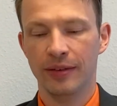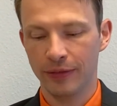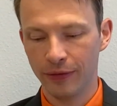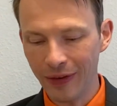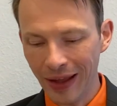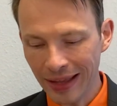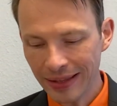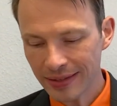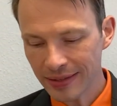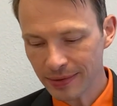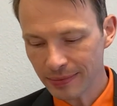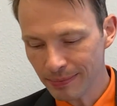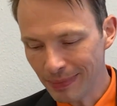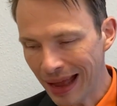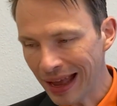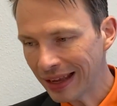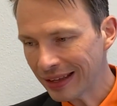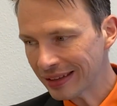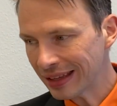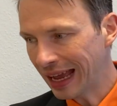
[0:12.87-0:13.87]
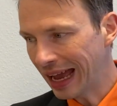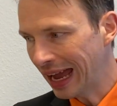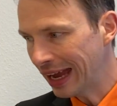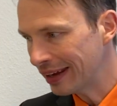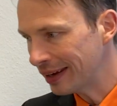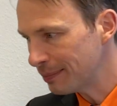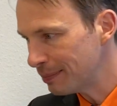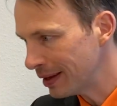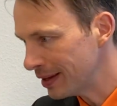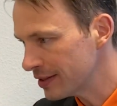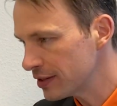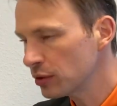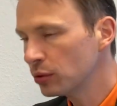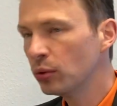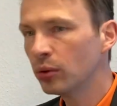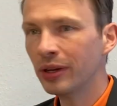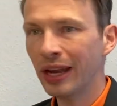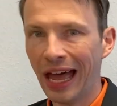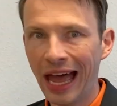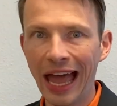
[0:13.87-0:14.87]
Was macht eine
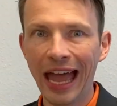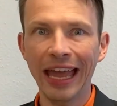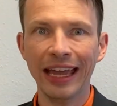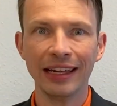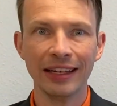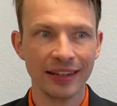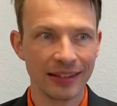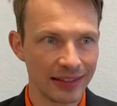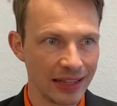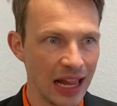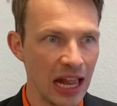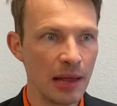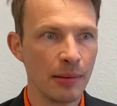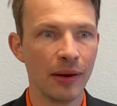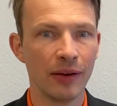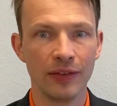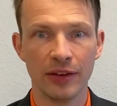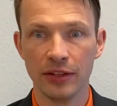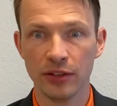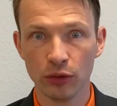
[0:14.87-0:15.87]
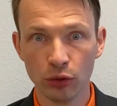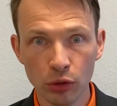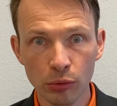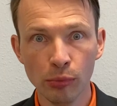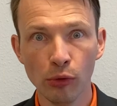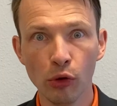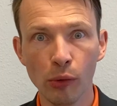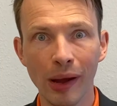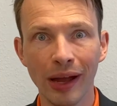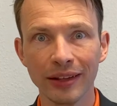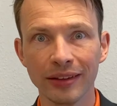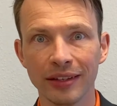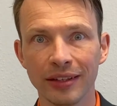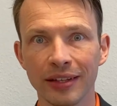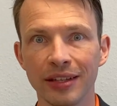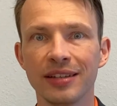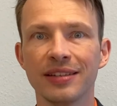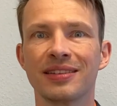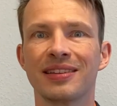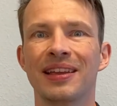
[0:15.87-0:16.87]
Person eigentlich selber, wenn sie unbeobachtet
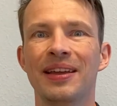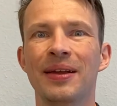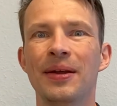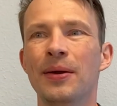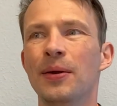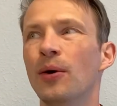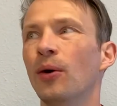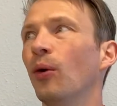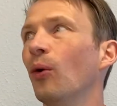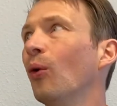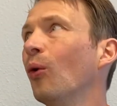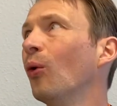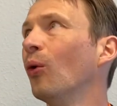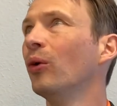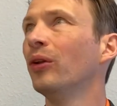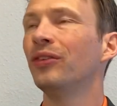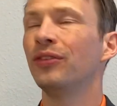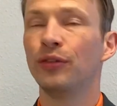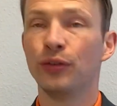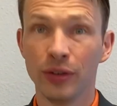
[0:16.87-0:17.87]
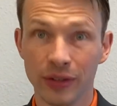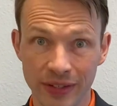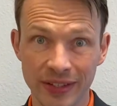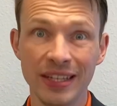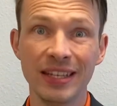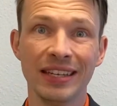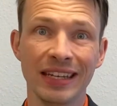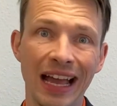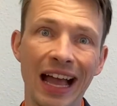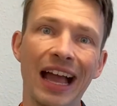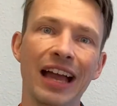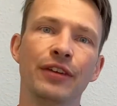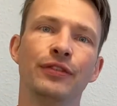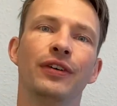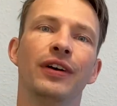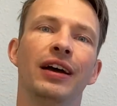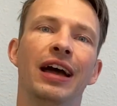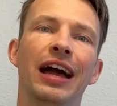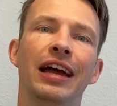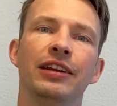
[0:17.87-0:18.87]
ist und für sich
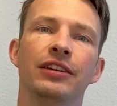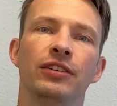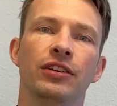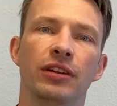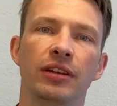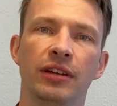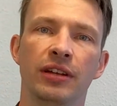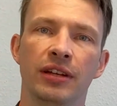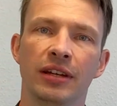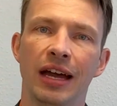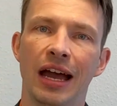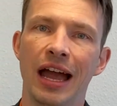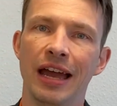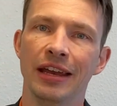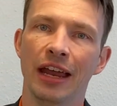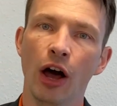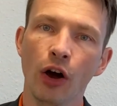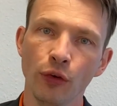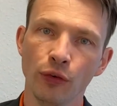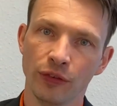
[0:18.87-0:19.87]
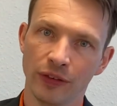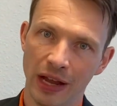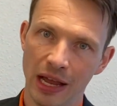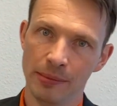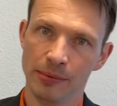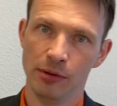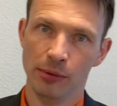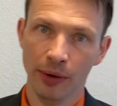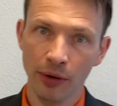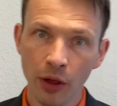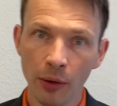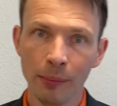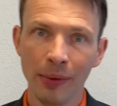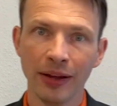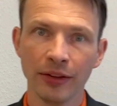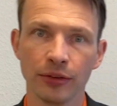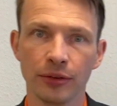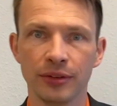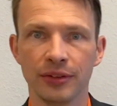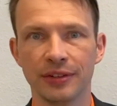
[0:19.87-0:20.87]
einfach ein, eine Aufgabe übernommen
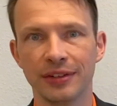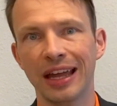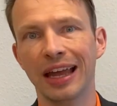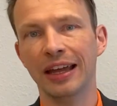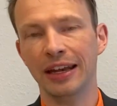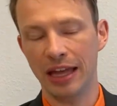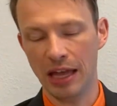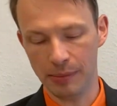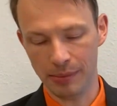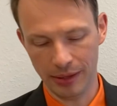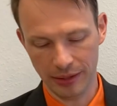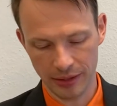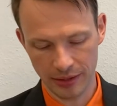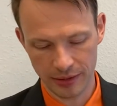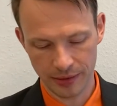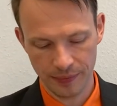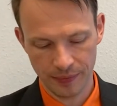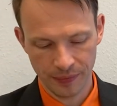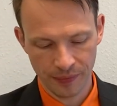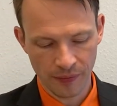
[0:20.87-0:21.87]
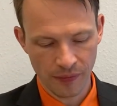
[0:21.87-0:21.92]
hat und daran arbeitet?